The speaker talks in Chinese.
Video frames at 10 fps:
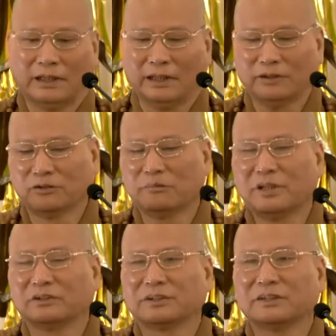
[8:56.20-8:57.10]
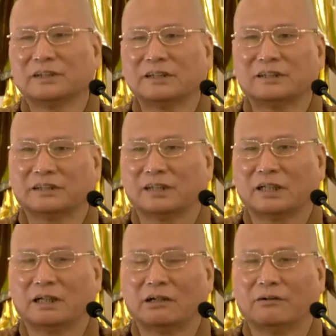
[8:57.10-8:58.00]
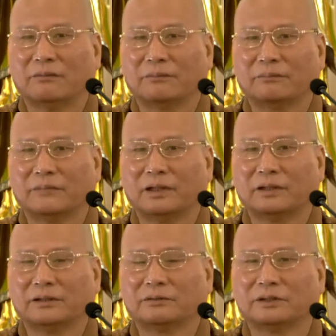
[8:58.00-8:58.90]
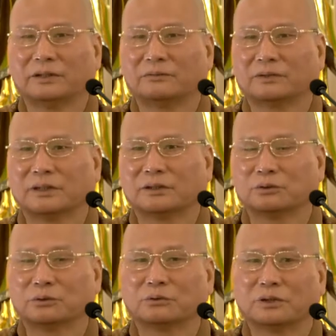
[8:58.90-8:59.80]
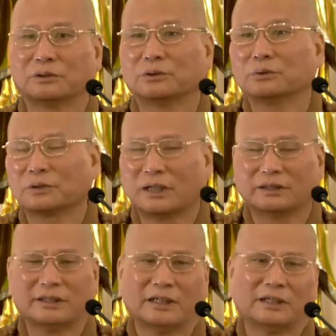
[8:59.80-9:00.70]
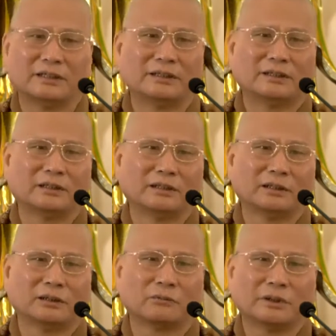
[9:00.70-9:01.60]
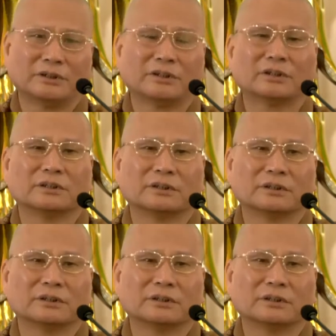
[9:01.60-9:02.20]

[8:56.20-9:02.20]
啊！因为没有时间写讲稿啊，因为以前我在图书馆要做当家啊，管事